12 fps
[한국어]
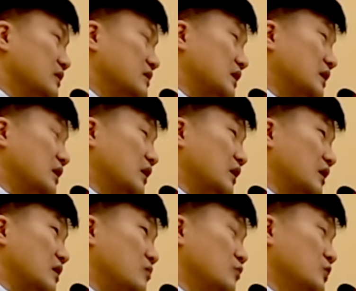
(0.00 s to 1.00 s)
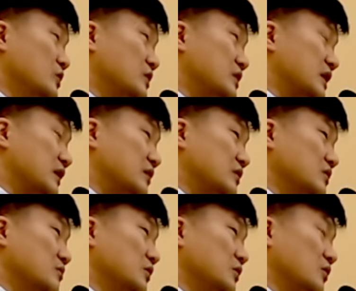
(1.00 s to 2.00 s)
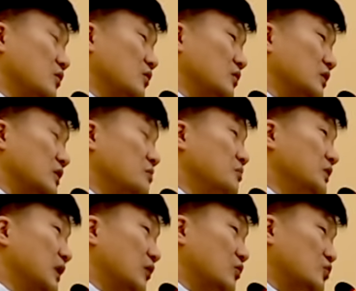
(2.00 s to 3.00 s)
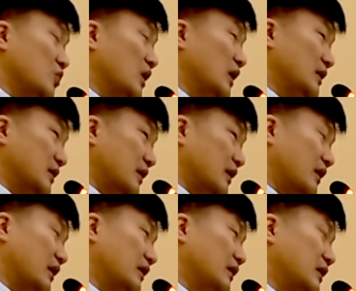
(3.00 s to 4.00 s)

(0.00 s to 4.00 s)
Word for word: 자기에게 이물질을 잔뜩 집어넣어 놓고는 이쁘다고 좋아하는데